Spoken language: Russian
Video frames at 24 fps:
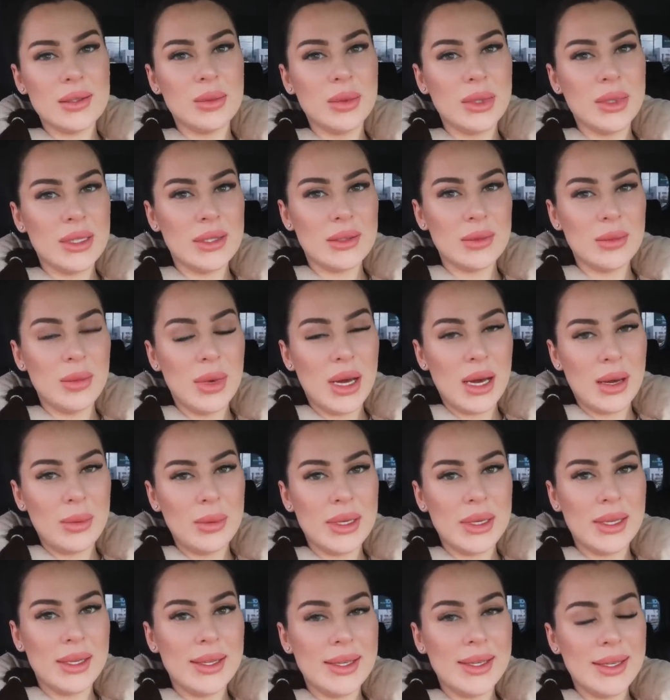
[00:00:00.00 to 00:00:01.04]
мы с
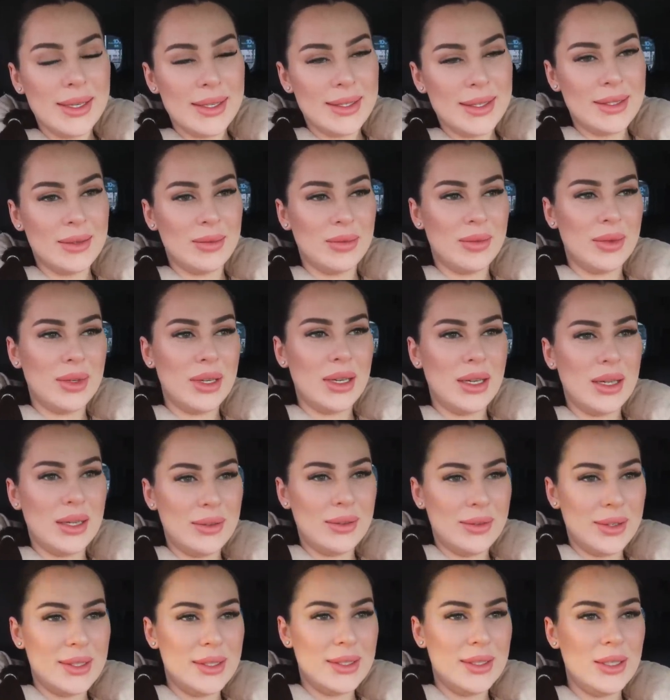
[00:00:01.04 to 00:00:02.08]
мамой едем
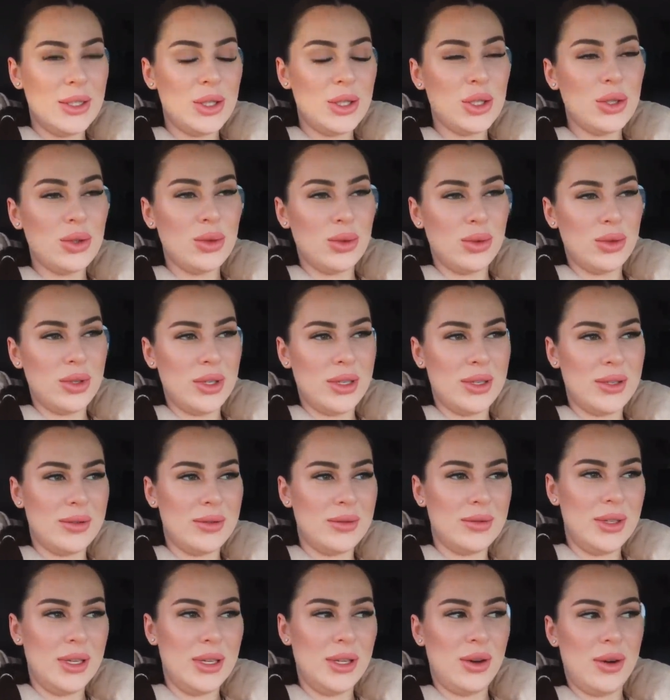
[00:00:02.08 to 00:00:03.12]
отвозить шторы
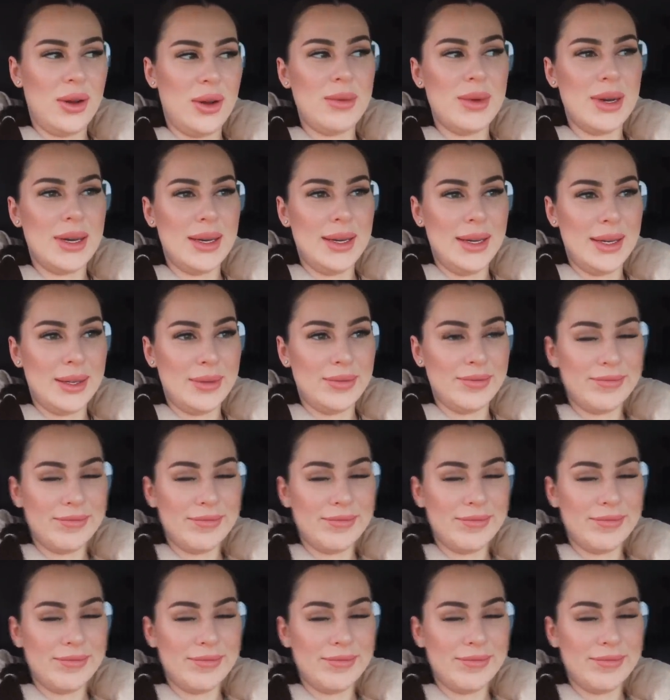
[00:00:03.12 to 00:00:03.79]
в Лера Мерлен.